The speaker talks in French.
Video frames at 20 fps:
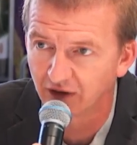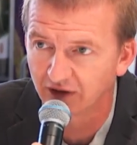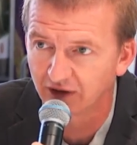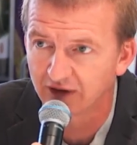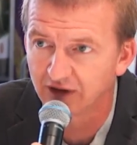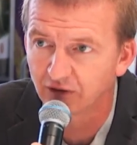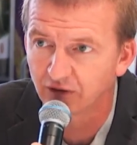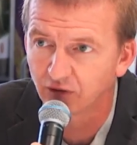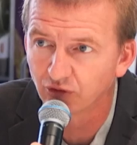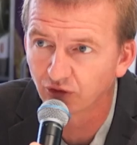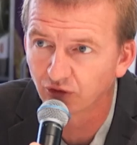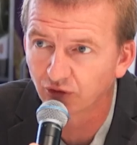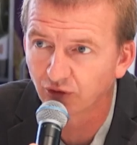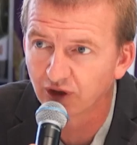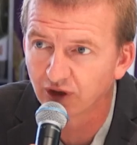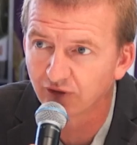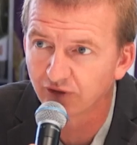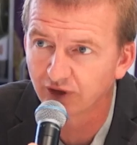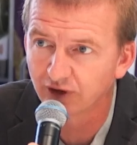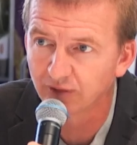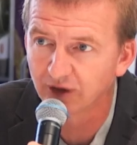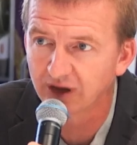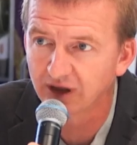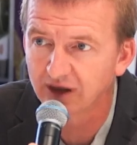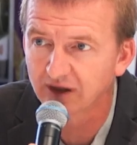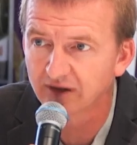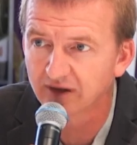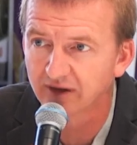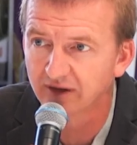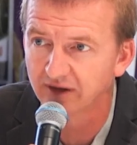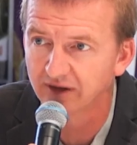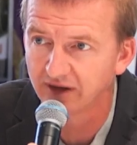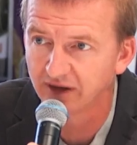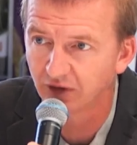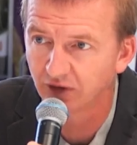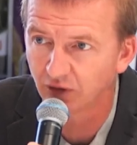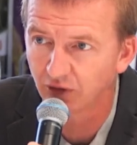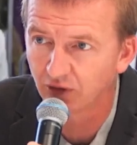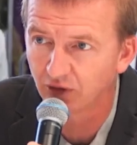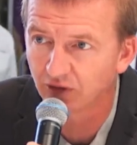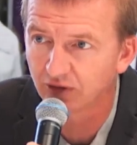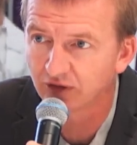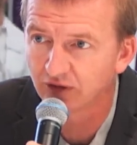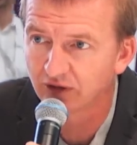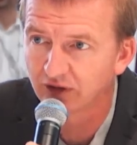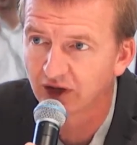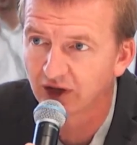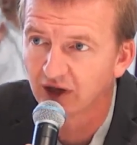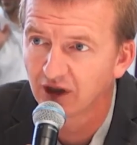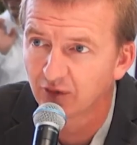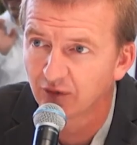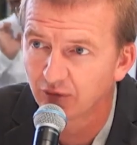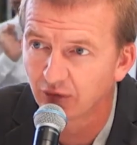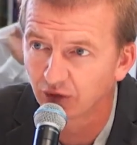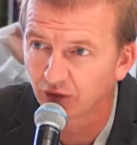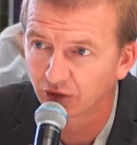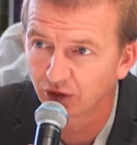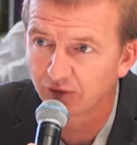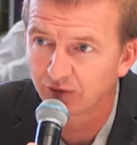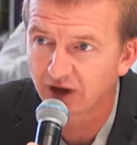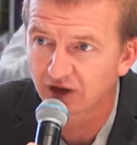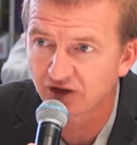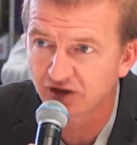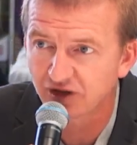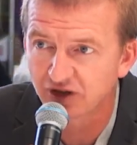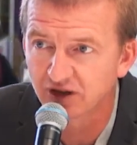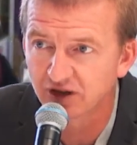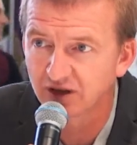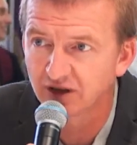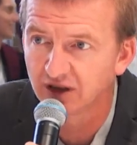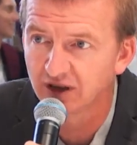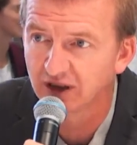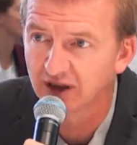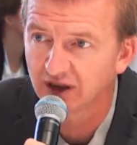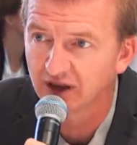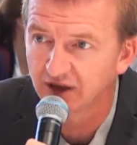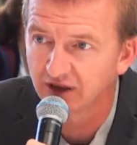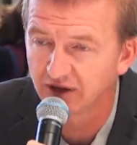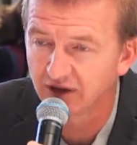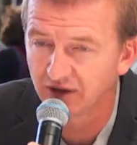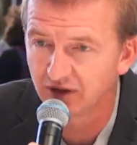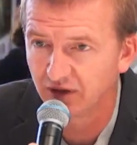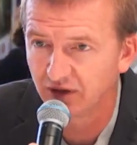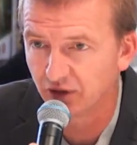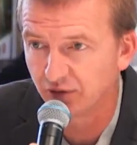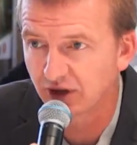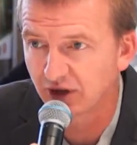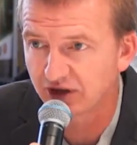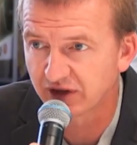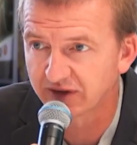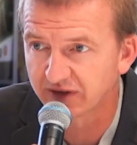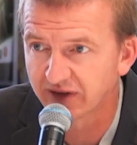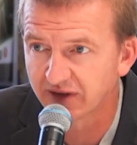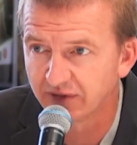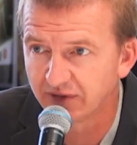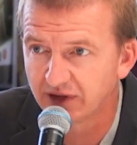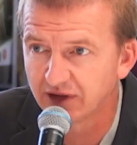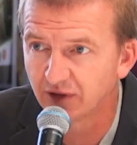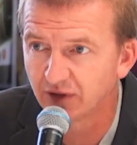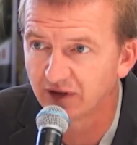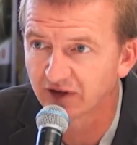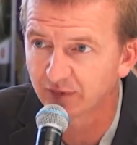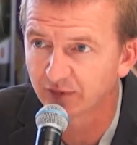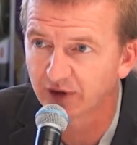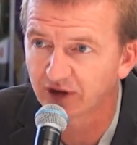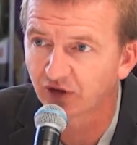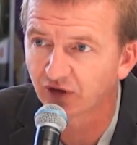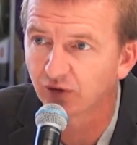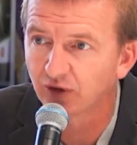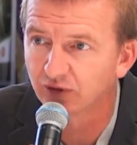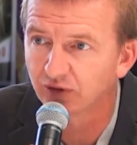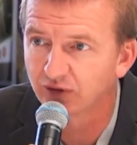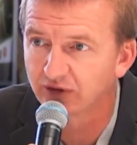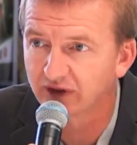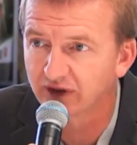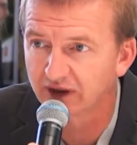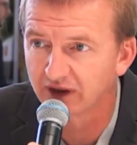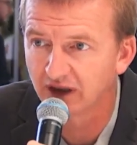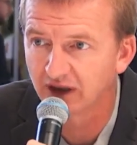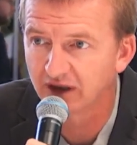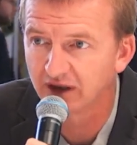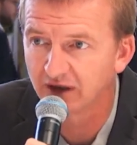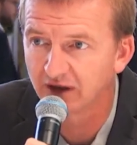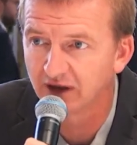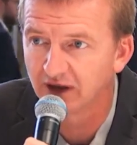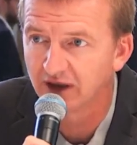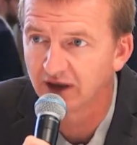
qui conçoit et fabrique des drones pour deux marchés, le marché civil de l'inspection industrielle